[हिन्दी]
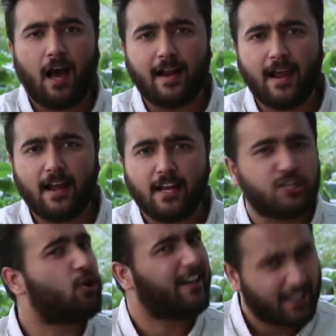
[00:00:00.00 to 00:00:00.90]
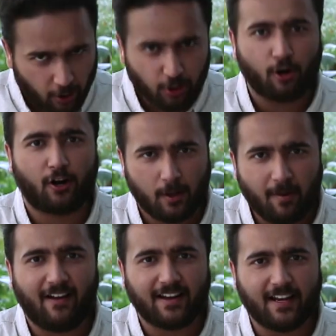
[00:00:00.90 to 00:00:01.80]
अरे जॉइंट अकाउंट खोल रखे
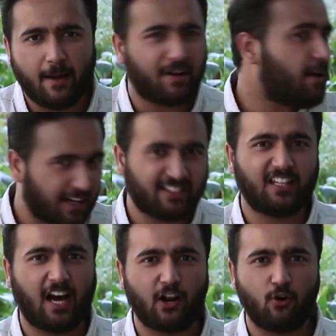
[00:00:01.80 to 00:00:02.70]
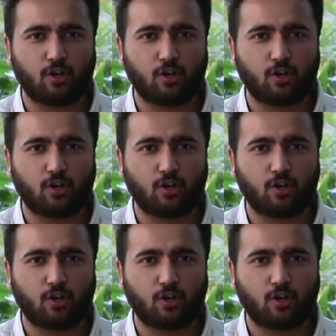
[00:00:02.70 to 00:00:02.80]
भगवान के नाम पर ये भक्ति दिखा रहे हैं